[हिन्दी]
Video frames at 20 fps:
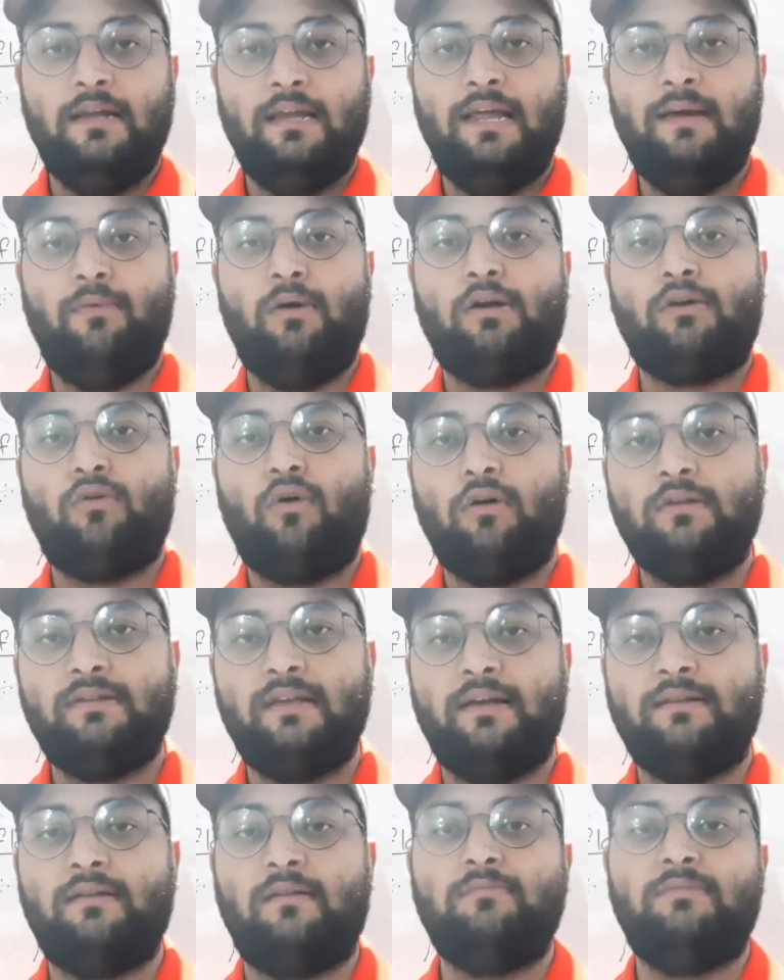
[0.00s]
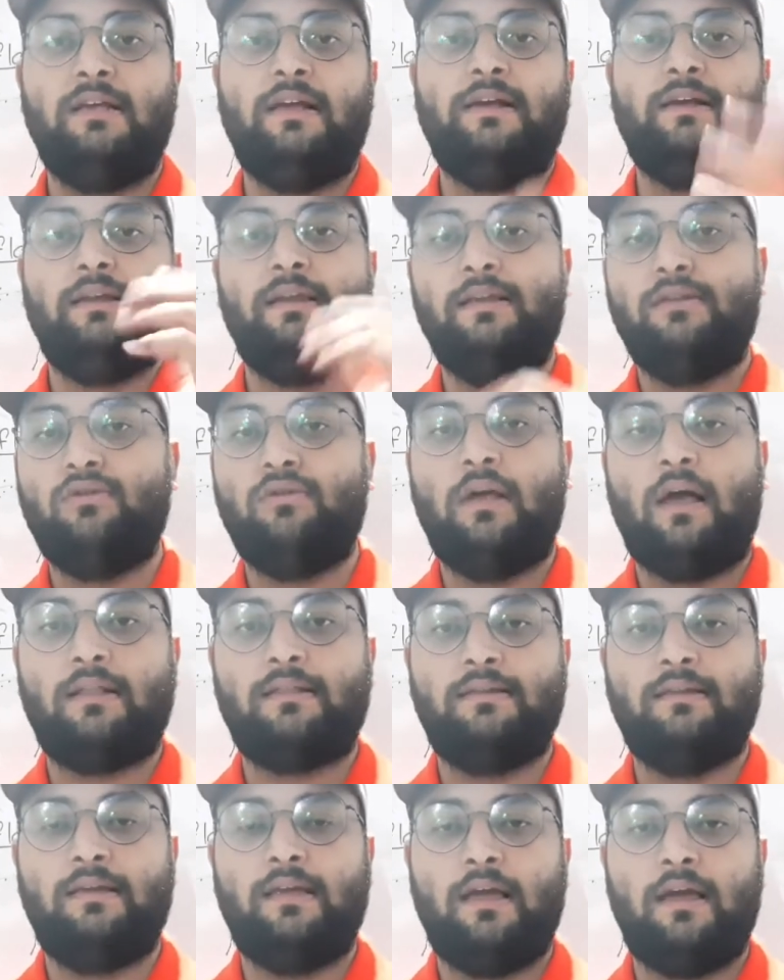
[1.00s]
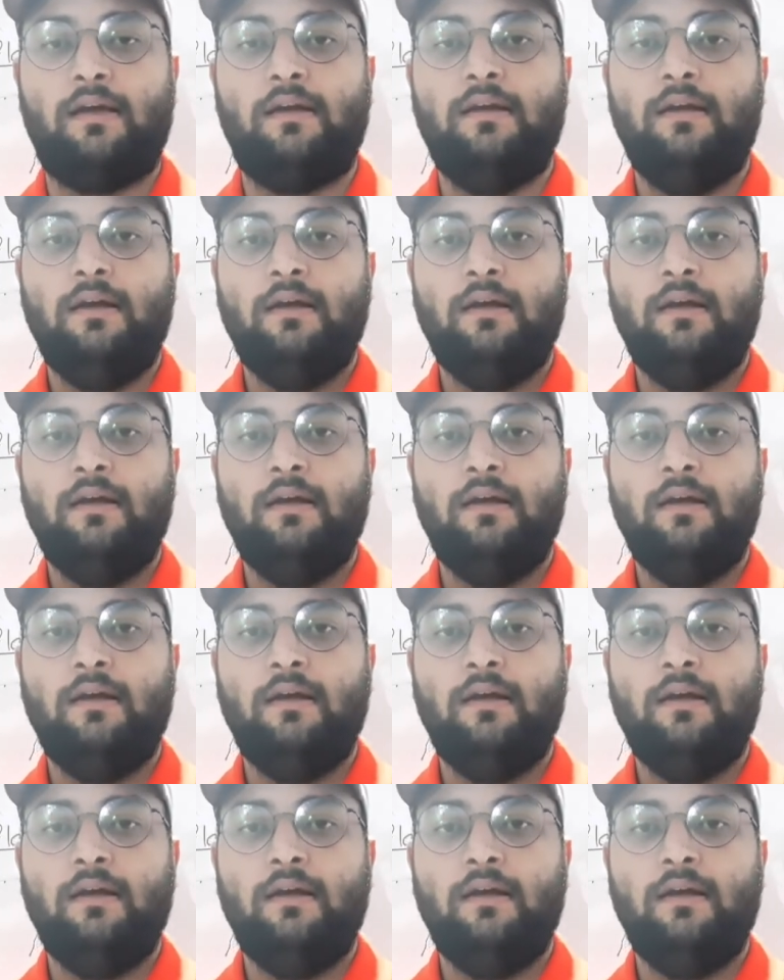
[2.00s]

लेबर कॉस्ट एकदम से इंक्रीज हो जाती है